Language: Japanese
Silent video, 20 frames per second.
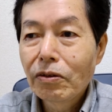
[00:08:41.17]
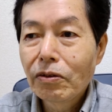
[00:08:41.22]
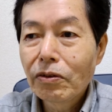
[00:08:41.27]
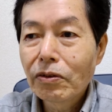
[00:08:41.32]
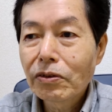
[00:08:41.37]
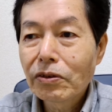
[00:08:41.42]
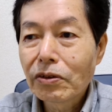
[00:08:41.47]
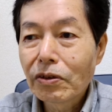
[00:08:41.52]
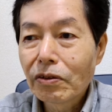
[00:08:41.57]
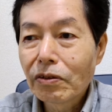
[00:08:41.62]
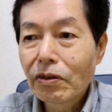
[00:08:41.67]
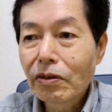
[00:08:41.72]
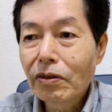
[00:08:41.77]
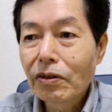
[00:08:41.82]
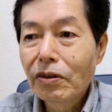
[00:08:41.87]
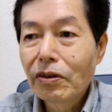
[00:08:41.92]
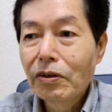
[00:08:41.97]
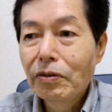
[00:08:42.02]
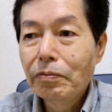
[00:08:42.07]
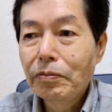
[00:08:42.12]
法書
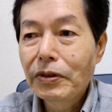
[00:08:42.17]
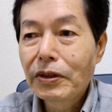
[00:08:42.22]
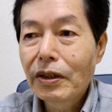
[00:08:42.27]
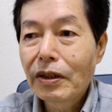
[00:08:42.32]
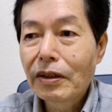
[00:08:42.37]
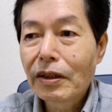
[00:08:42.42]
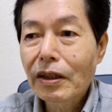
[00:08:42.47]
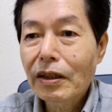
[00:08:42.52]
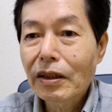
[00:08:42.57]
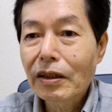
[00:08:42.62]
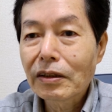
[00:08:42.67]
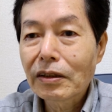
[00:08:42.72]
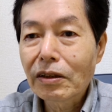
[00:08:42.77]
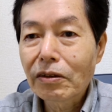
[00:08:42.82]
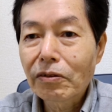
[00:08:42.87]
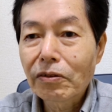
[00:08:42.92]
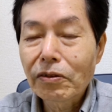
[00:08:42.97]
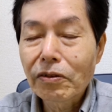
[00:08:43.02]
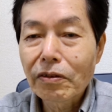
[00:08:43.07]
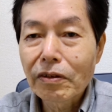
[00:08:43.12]
を見せなかっ
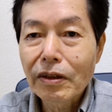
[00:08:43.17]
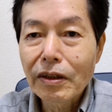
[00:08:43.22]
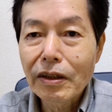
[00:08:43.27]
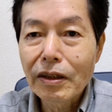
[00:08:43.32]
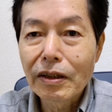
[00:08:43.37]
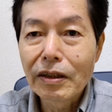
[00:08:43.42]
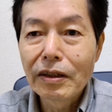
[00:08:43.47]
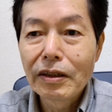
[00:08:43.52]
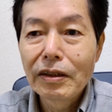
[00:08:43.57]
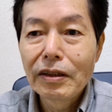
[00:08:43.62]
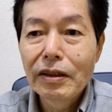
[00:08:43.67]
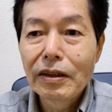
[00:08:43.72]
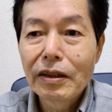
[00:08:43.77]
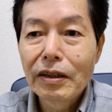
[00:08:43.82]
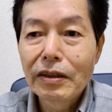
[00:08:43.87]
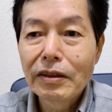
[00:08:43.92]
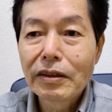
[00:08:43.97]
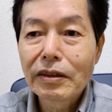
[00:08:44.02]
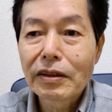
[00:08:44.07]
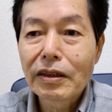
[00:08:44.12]
たことから
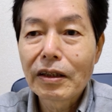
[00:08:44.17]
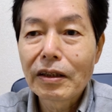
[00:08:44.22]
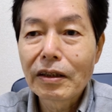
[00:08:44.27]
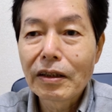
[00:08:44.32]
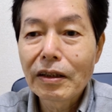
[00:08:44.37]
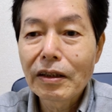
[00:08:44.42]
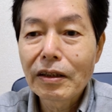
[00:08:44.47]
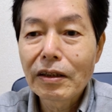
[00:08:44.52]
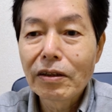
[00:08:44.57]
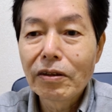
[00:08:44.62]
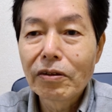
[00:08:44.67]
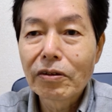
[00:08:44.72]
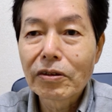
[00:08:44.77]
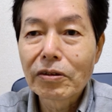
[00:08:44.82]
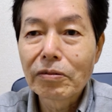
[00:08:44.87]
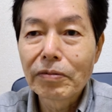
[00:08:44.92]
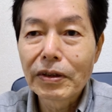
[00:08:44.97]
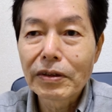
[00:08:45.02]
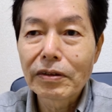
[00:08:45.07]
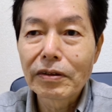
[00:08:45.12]
事件が
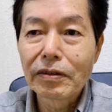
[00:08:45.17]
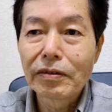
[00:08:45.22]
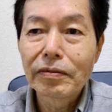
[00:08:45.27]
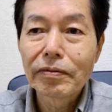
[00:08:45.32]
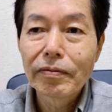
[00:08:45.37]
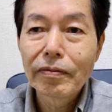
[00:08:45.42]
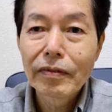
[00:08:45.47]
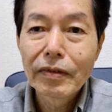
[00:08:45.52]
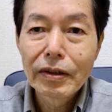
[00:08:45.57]
起きます。